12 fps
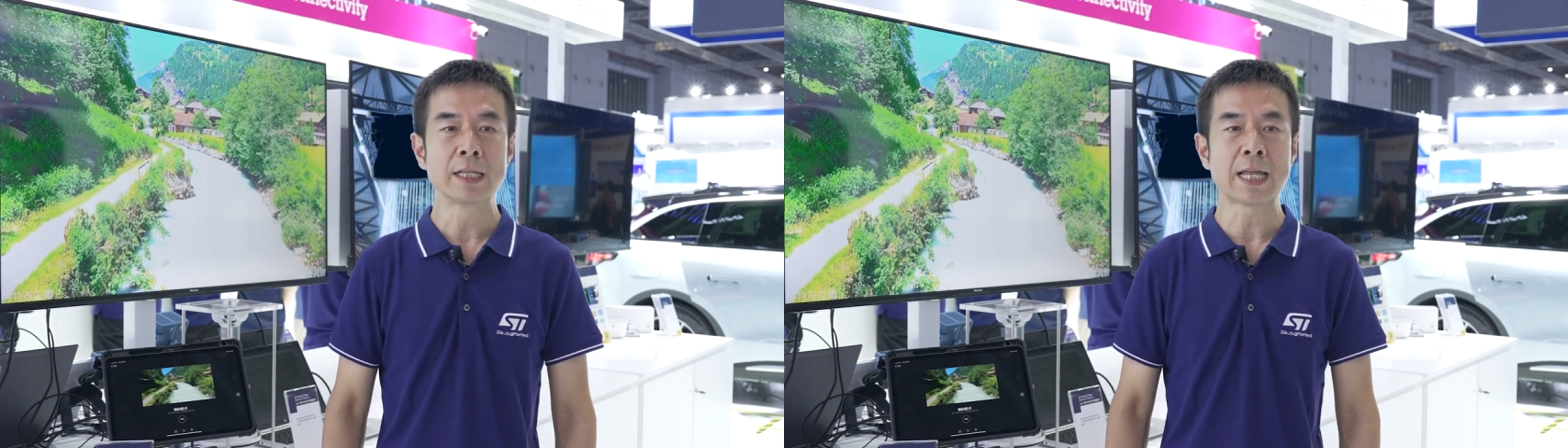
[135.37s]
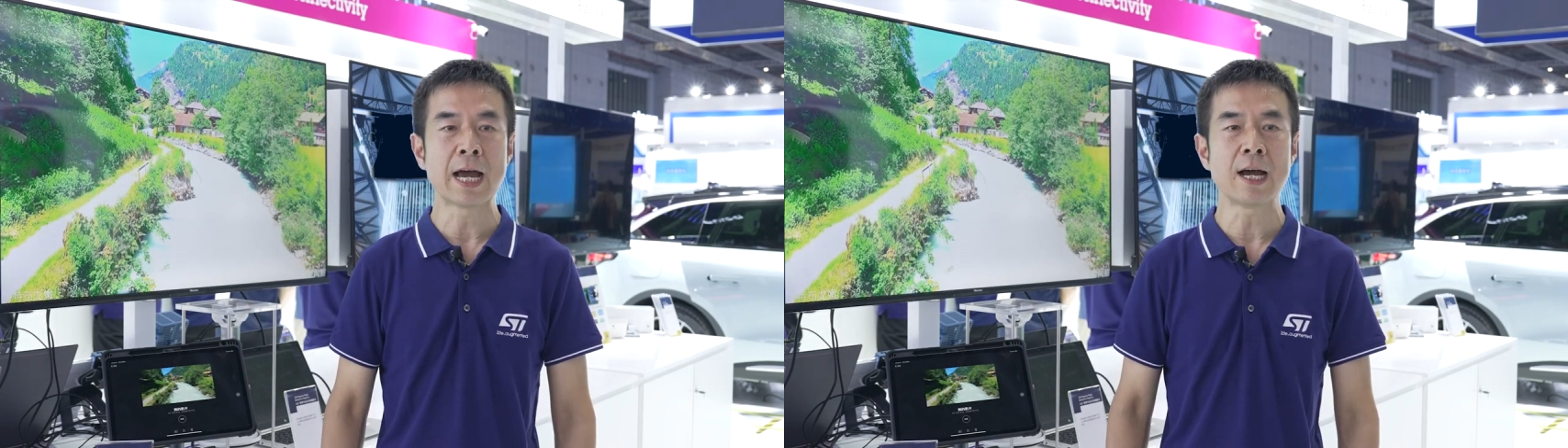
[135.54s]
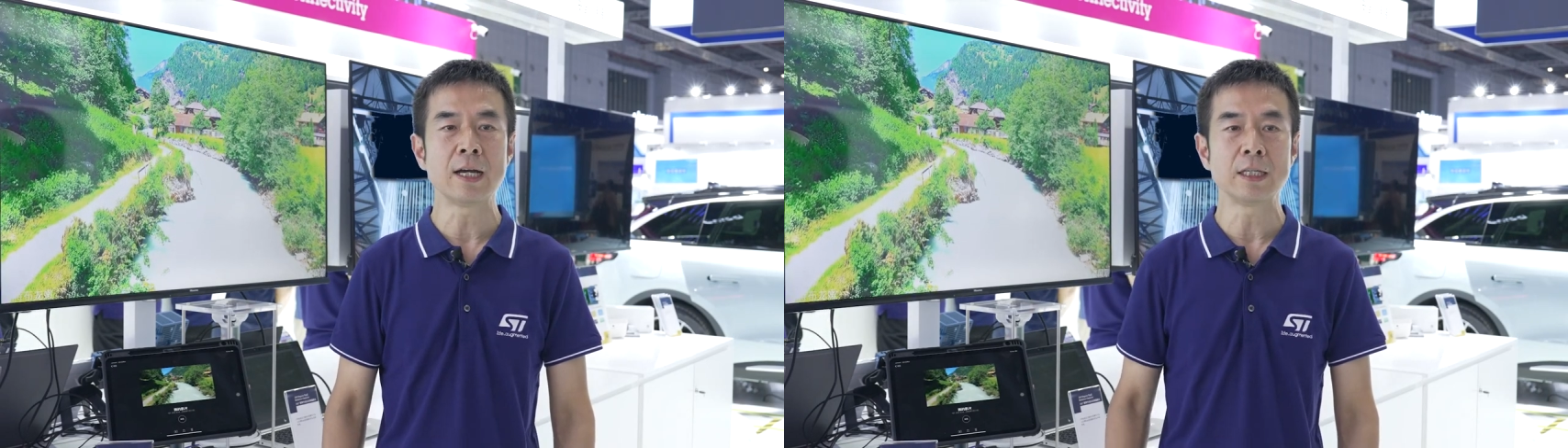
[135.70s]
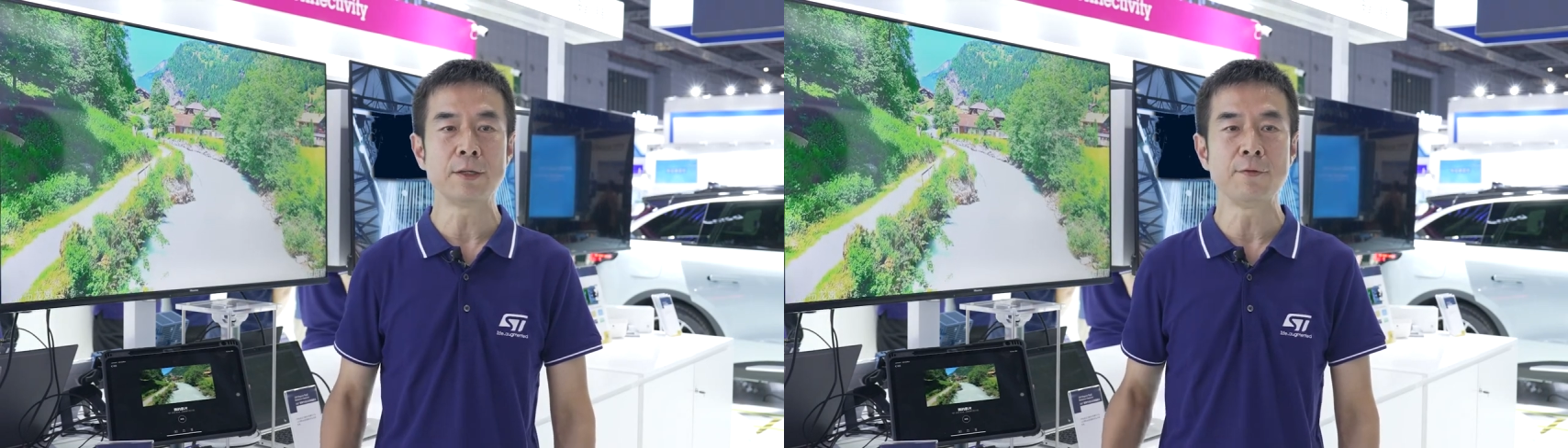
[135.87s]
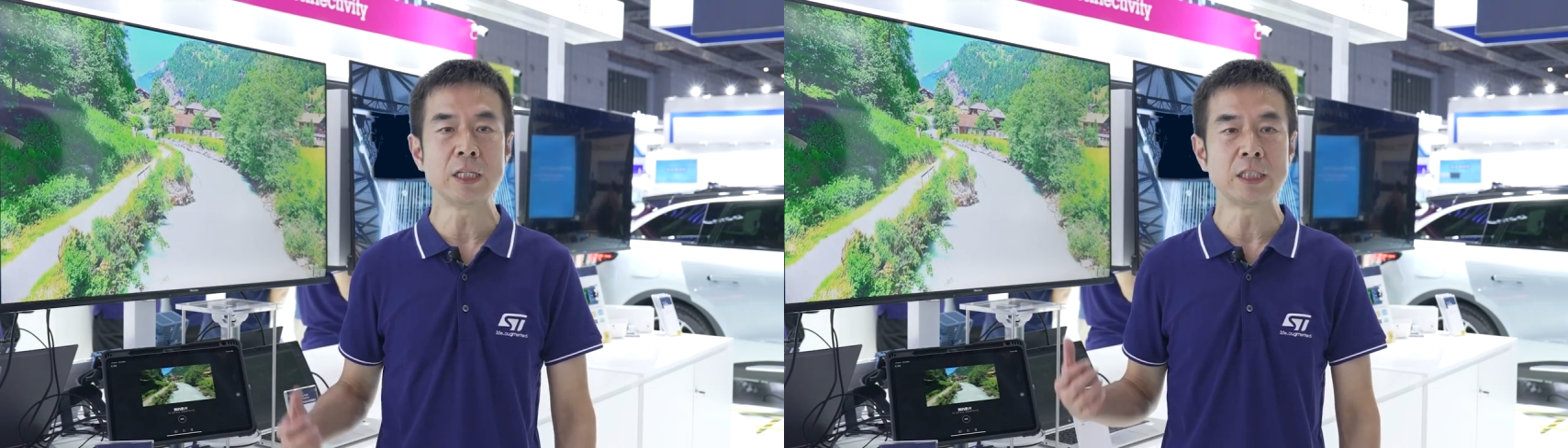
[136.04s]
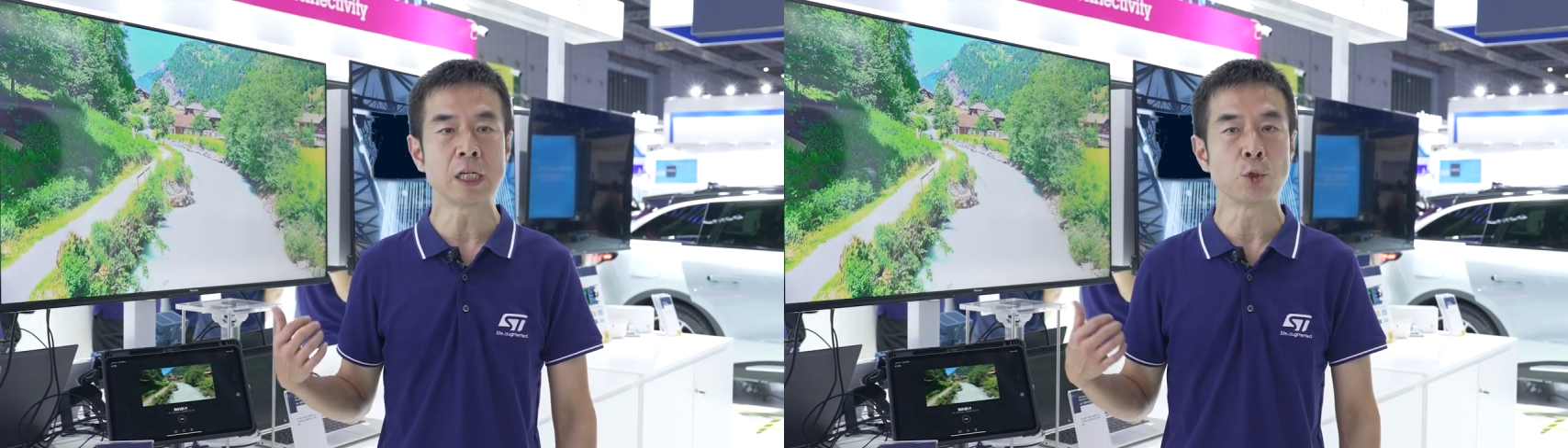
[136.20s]
它因
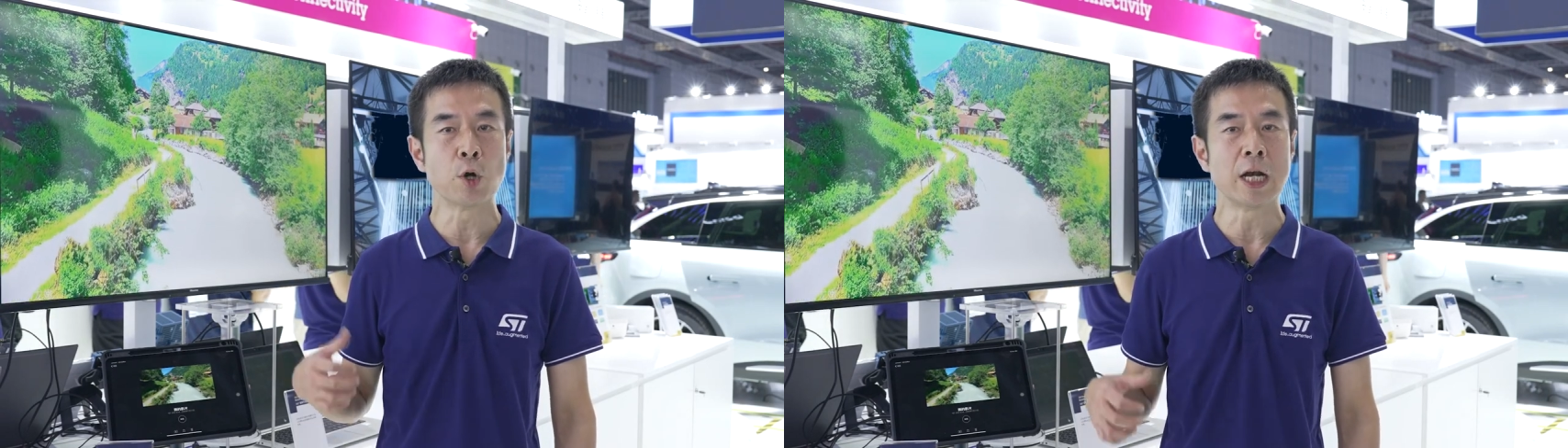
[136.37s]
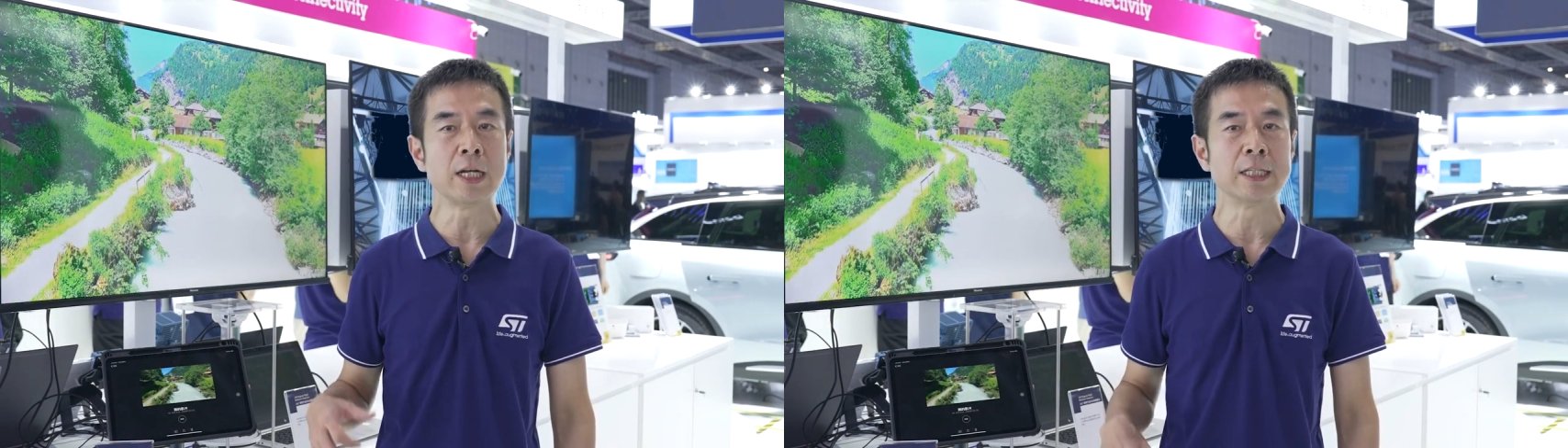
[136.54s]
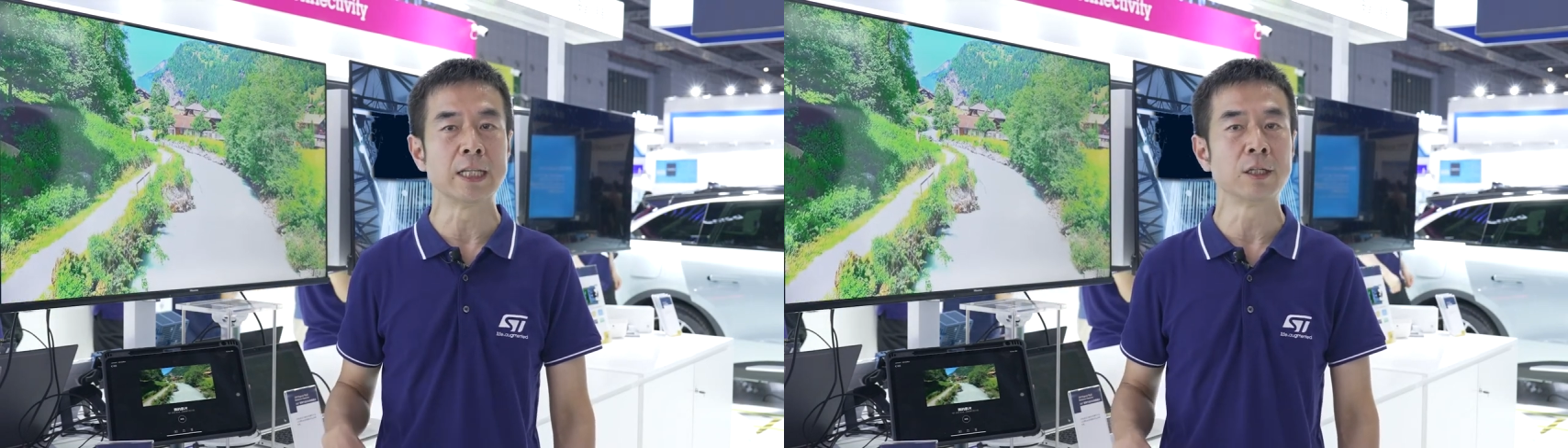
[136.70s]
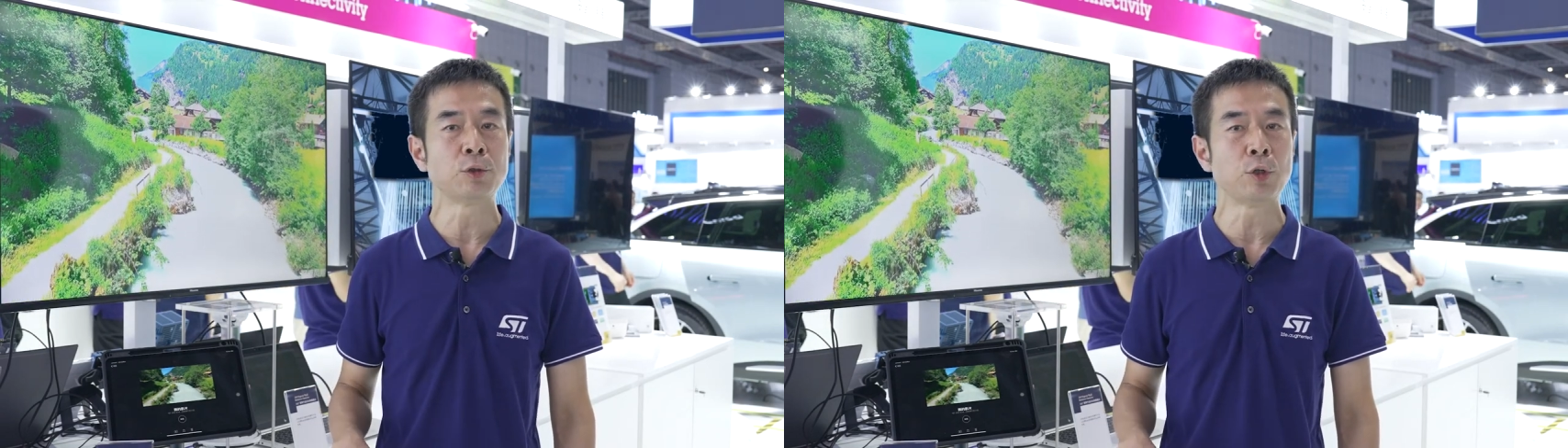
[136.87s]
为这个原理呢，